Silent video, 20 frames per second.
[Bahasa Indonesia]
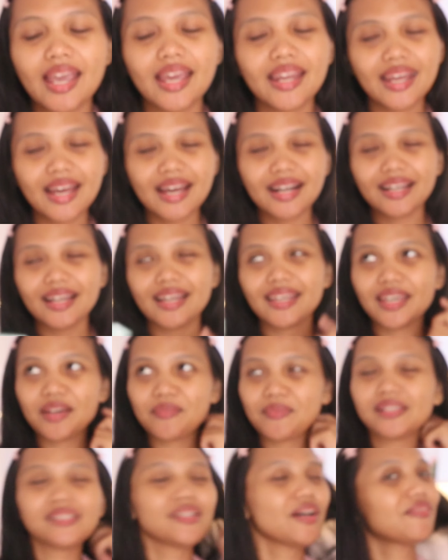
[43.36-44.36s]
ini eh,
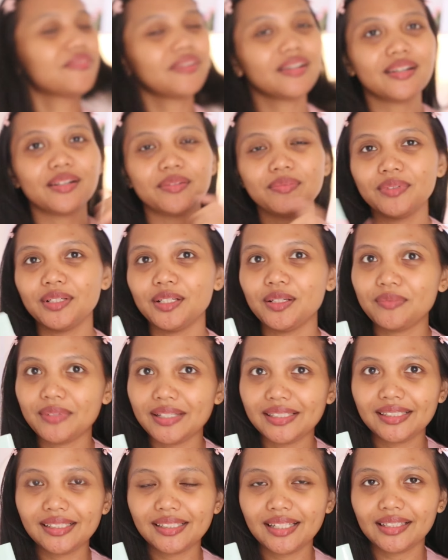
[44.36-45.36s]
harganya masih ya affordable
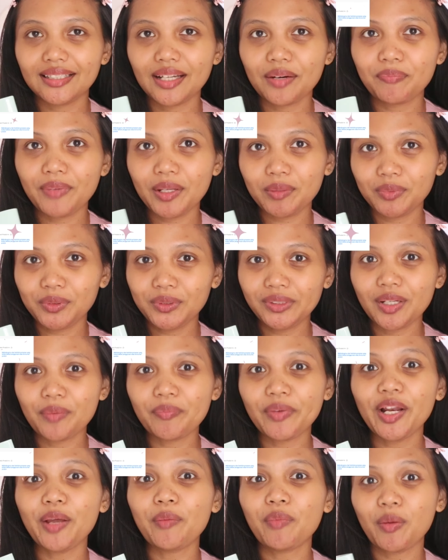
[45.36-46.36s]
mas masih sekitar 40
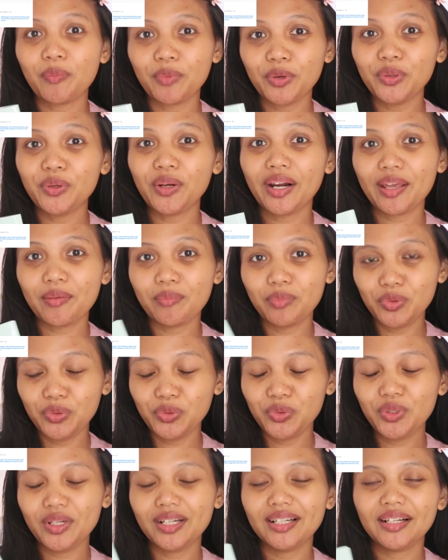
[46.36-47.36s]
50 ribu